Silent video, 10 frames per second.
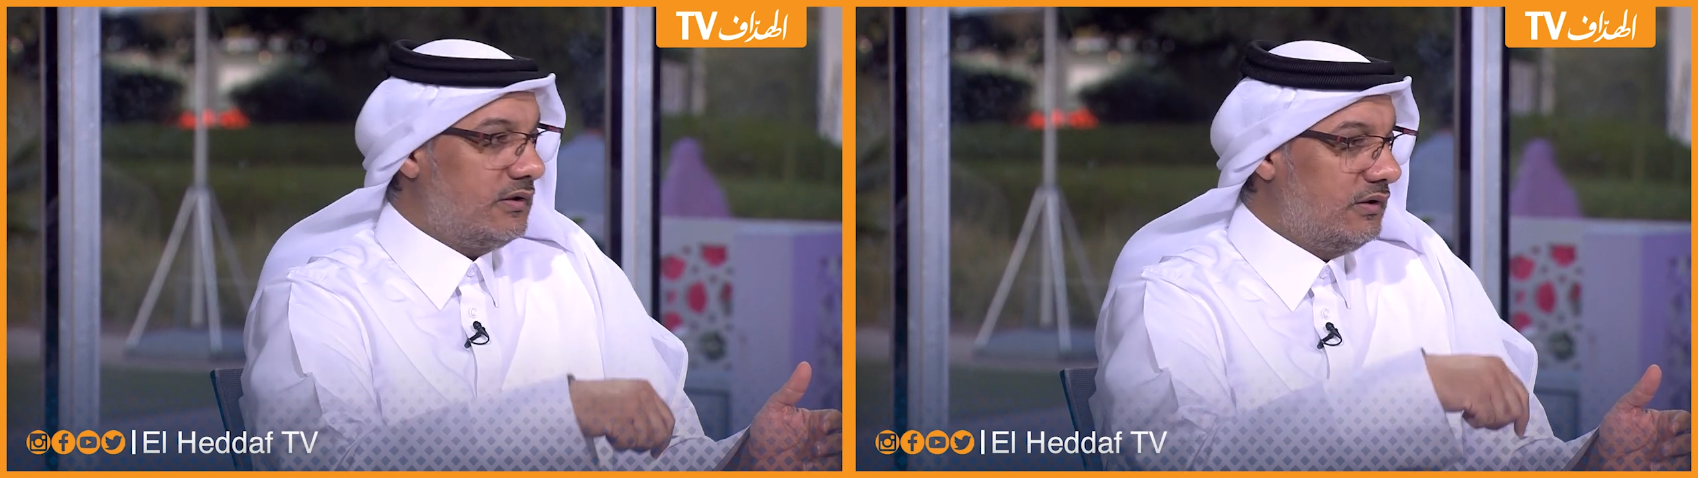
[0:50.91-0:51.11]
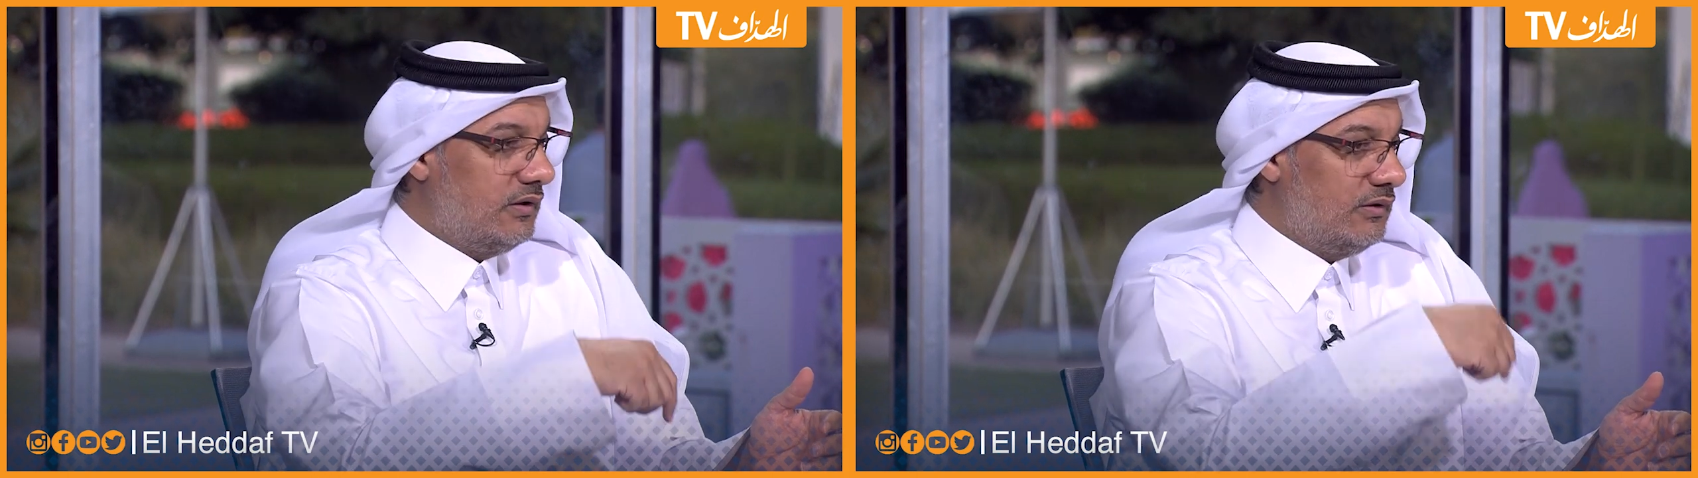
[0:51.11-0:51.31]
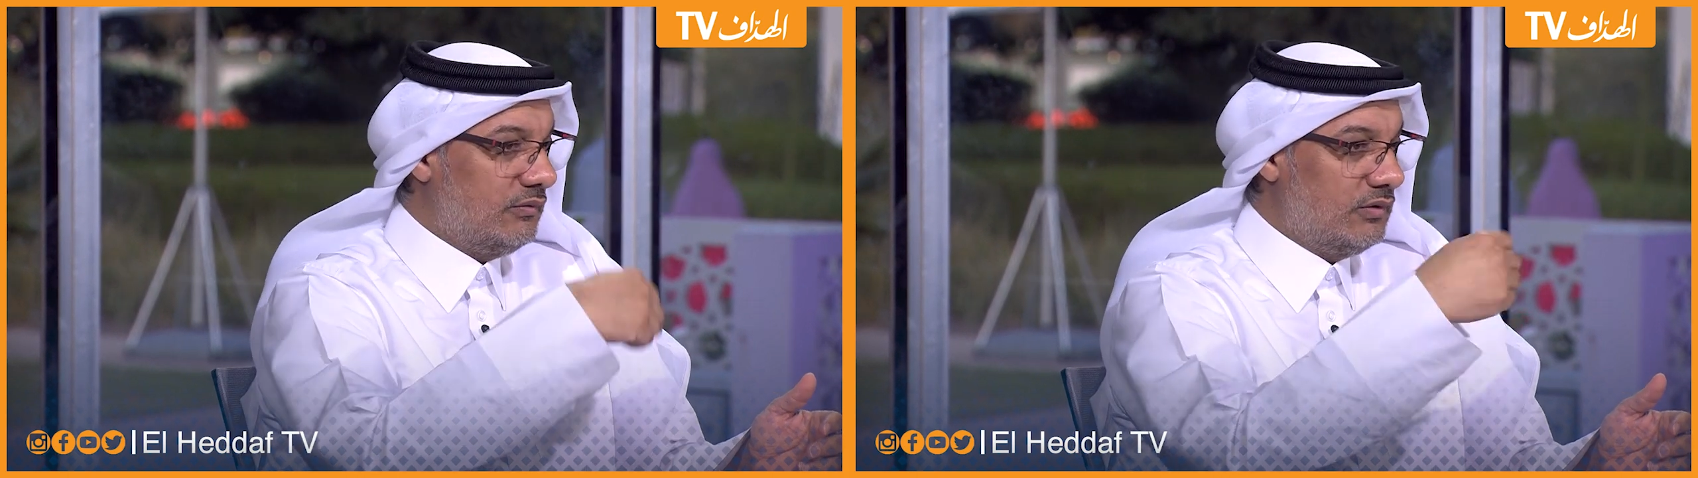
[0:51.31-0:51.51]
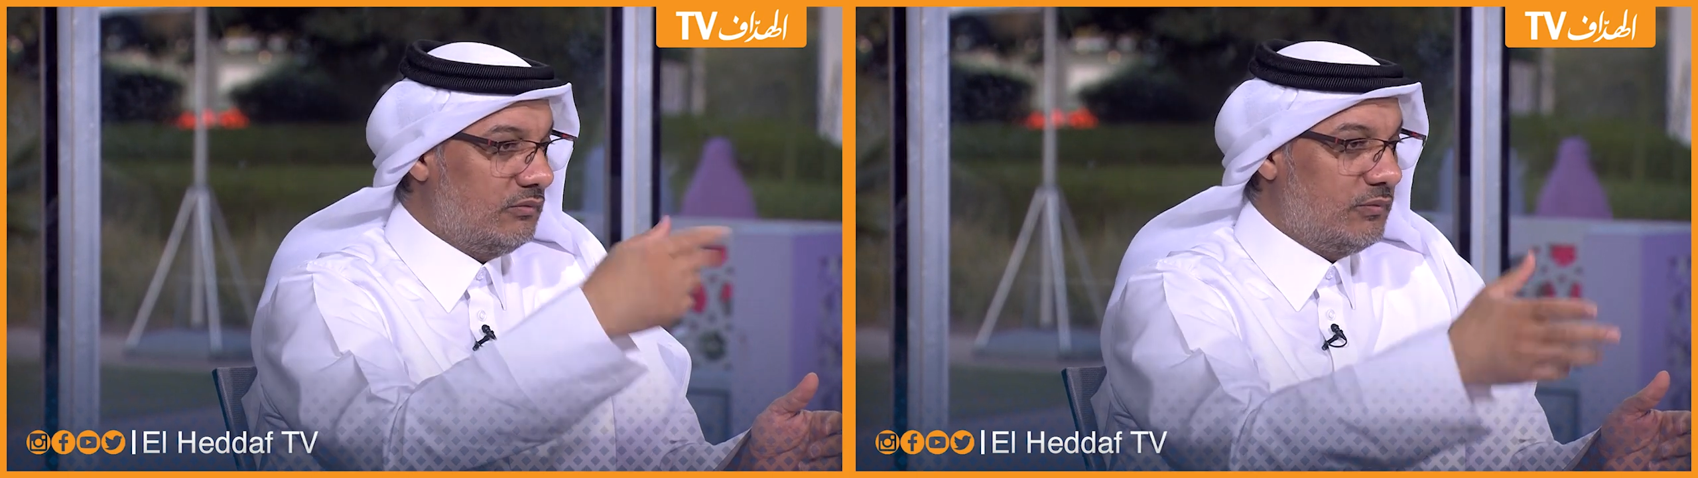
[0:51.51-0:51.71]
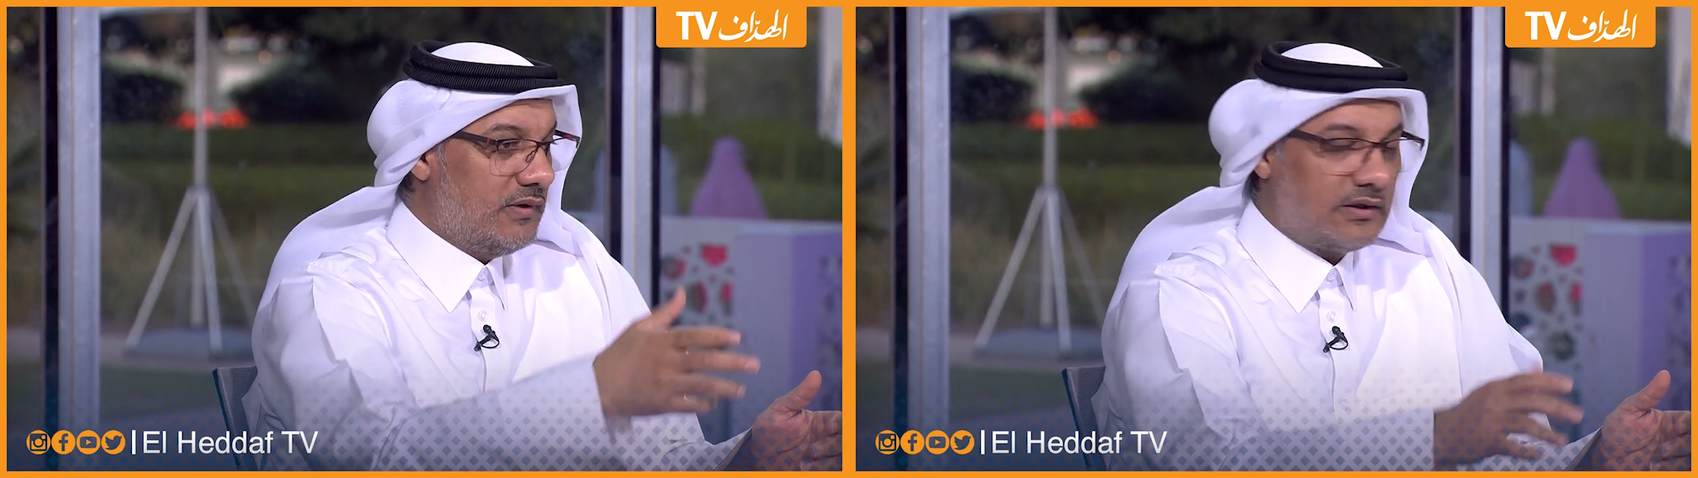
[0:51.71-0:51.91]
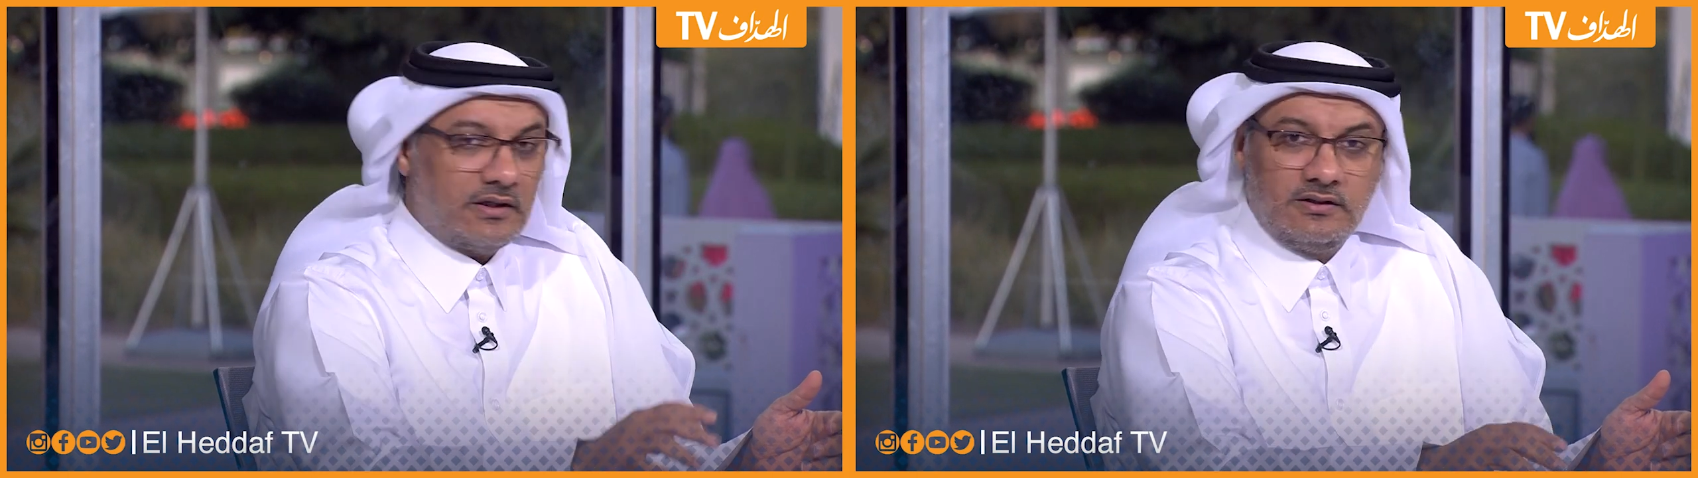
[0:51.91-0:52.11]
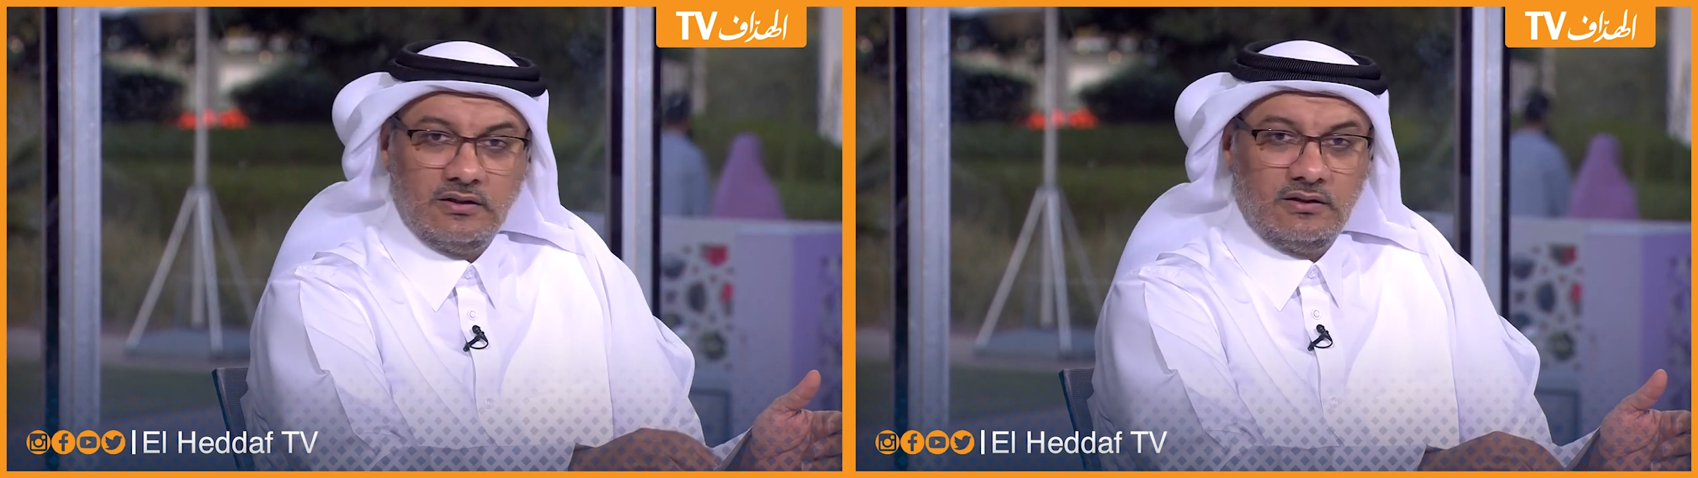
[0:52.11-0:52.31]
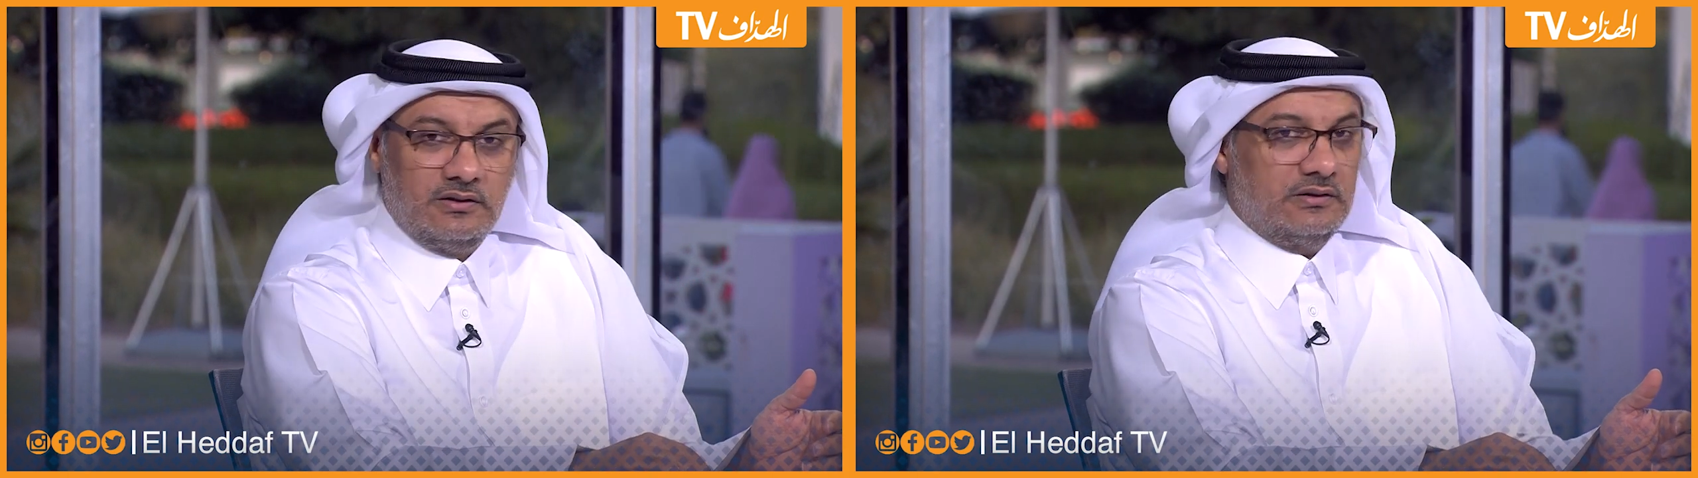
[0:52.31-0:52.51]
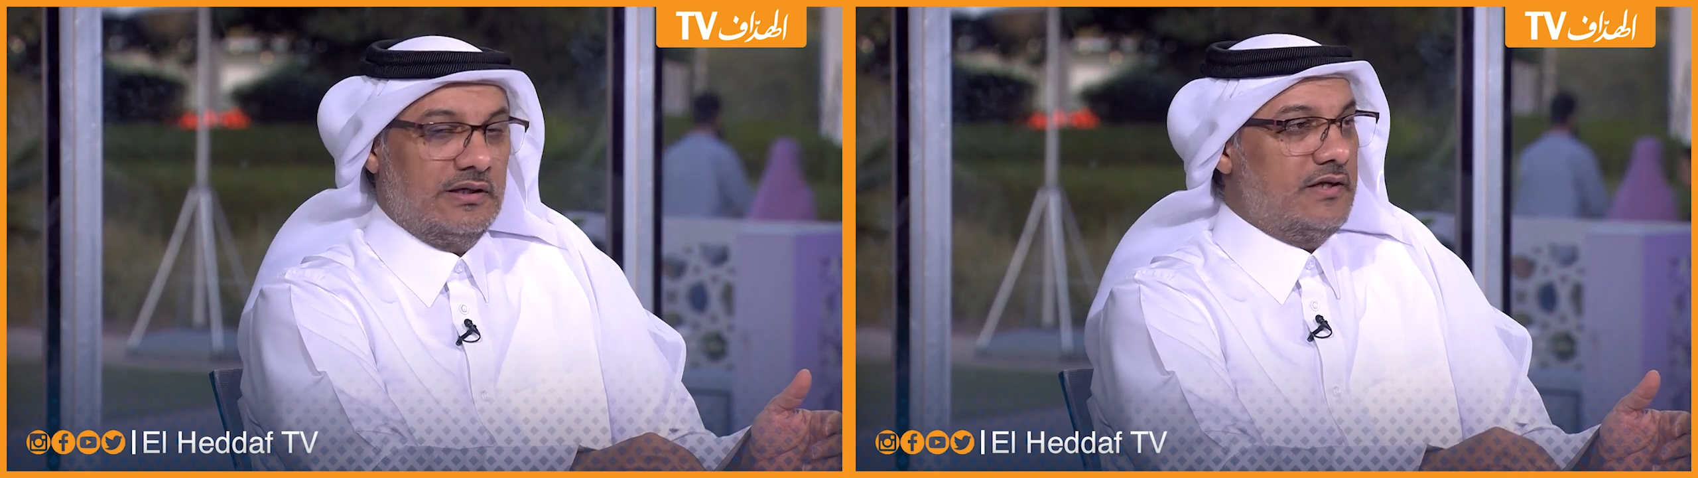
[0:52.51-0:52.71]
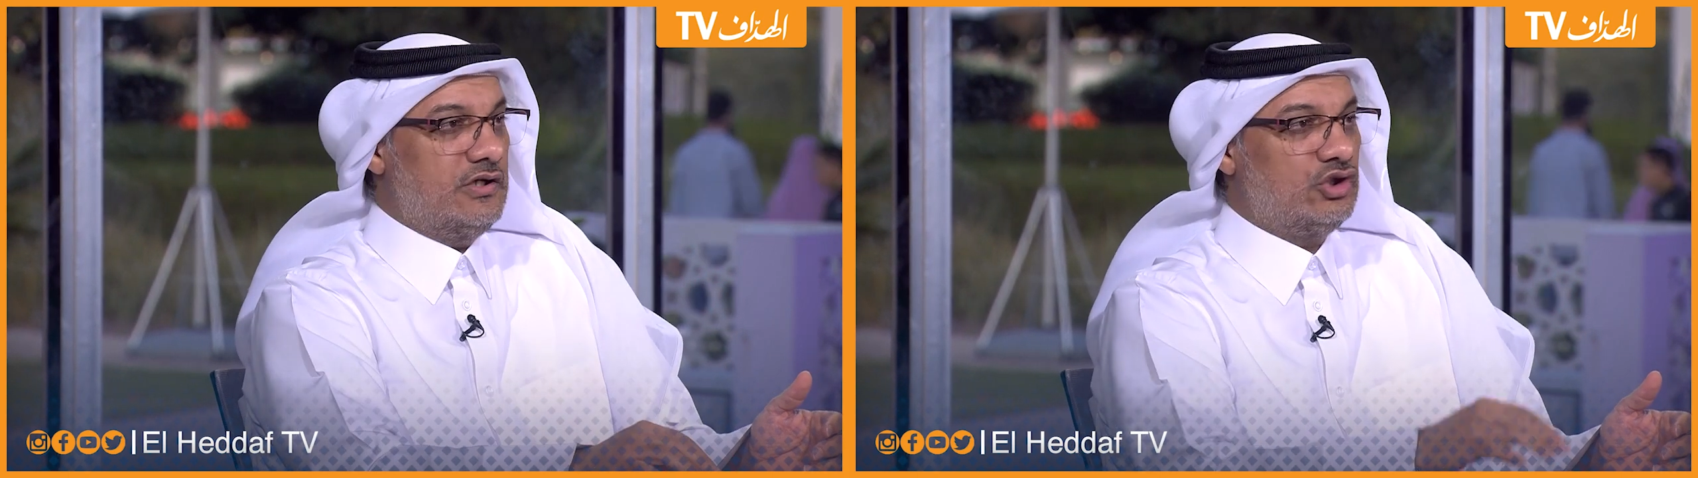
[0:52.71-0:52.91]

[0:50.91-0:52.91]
المباغته يعني